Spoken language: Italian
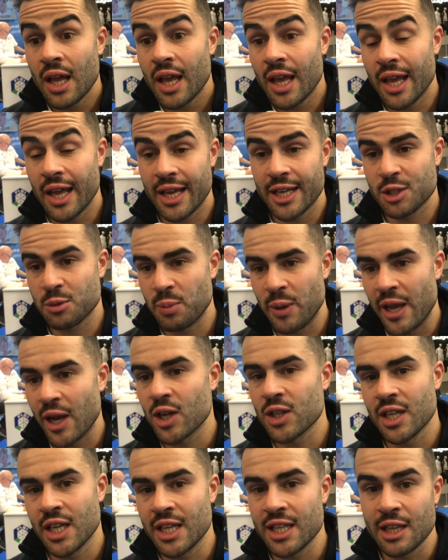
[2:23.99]
e
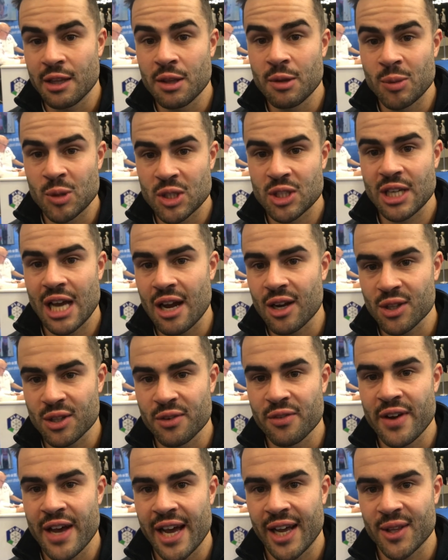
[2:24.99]
spero di, di dimostrarlo
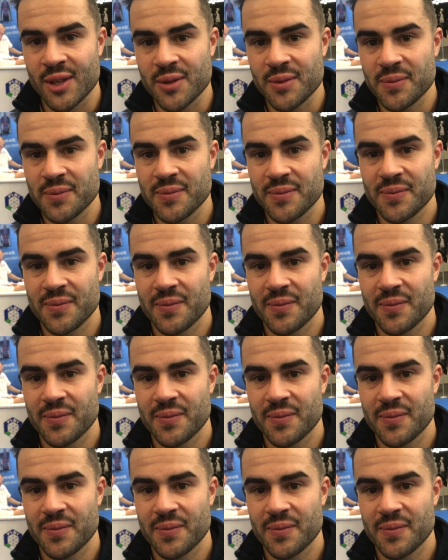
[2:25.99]
d'inverno.